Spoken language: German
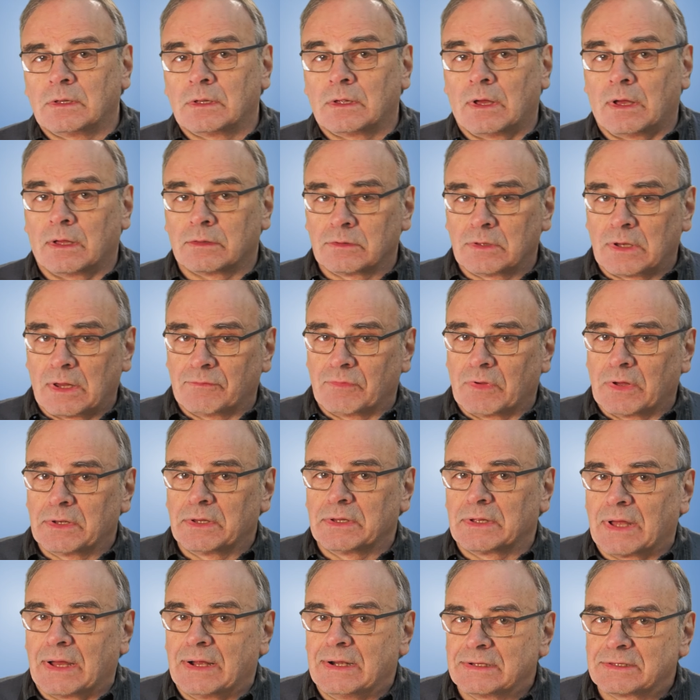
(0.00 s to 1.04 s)
Also da würde
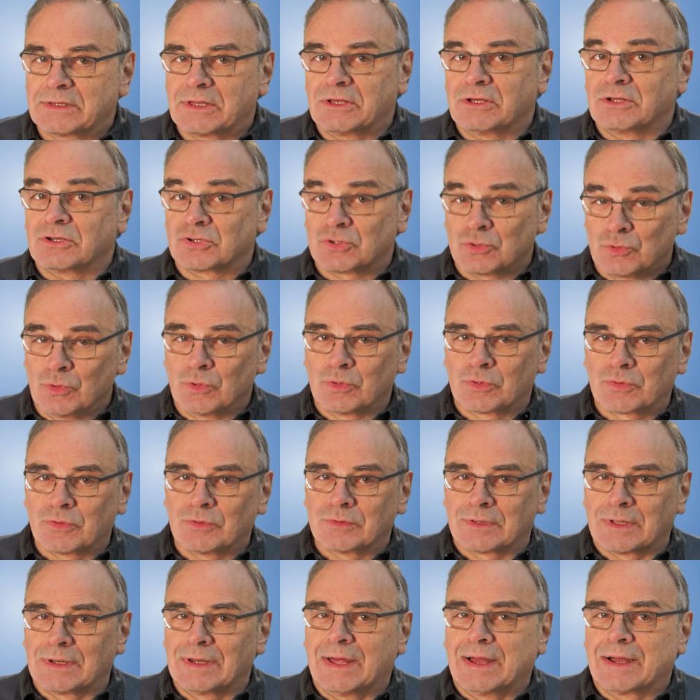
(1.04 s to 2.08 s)
ich alte
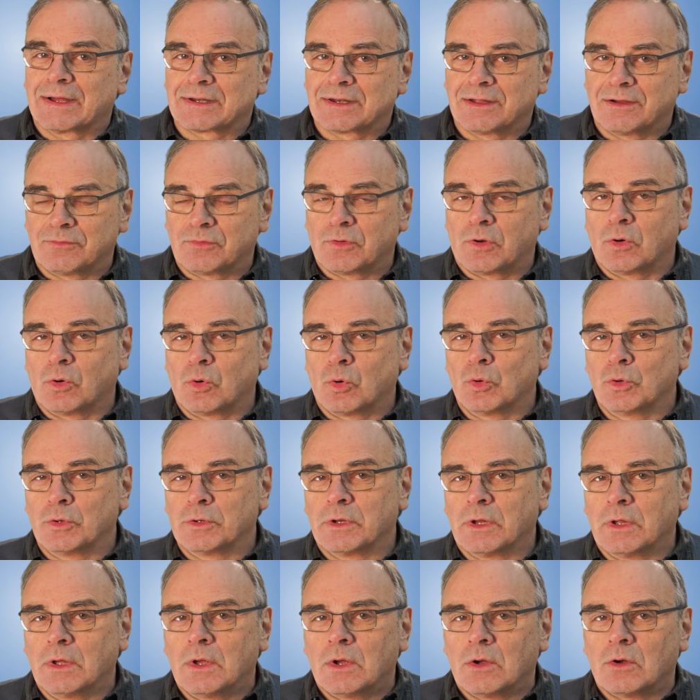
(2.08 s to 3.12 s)
Schulungsunterlagen hervorholen
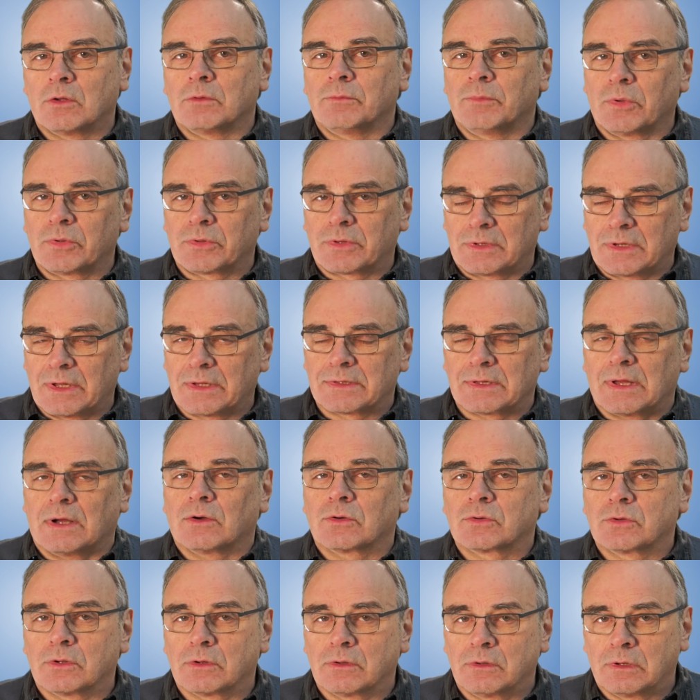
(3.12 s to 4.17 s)
und möchte das
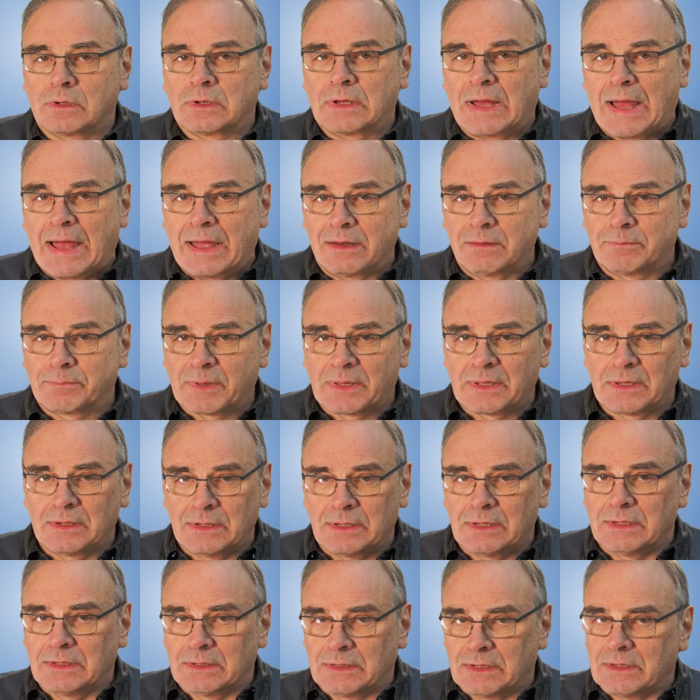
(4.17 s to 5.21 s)
auch noch einbringen
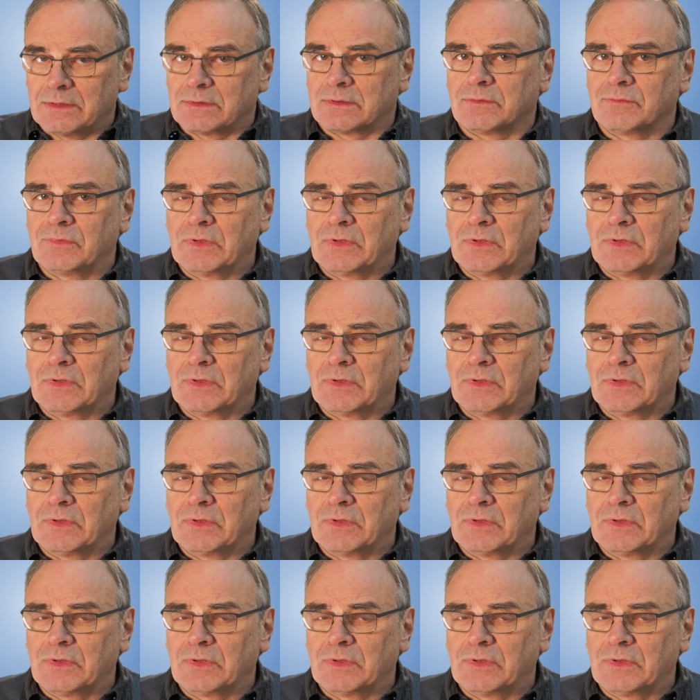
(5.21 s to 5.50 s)
in diese